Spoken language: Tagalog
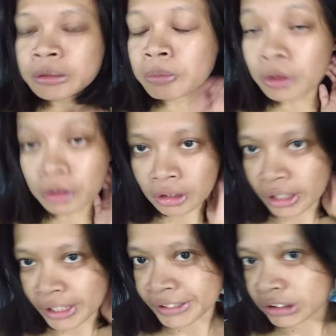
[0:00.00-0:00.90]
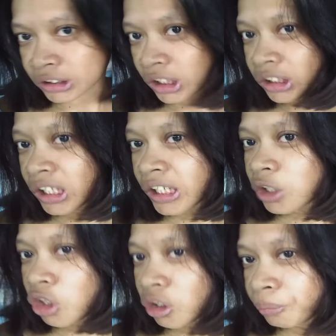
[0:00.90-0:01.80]
sa buhok guys nga dili
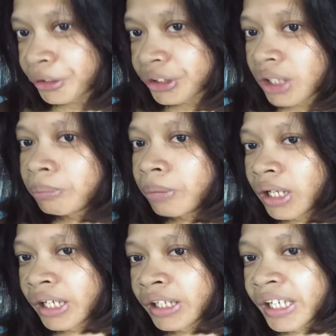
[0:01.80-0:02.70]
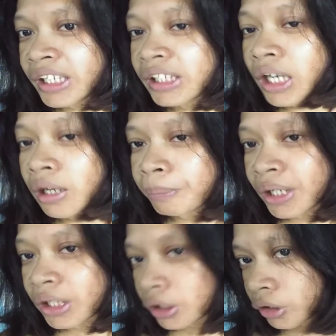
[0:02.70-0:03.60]
ko komportable nga igang pa
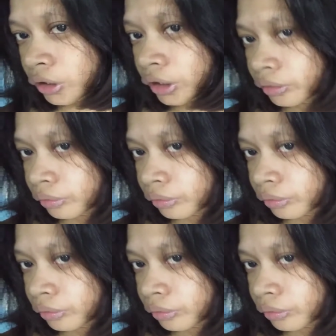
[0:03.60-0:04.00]
gyud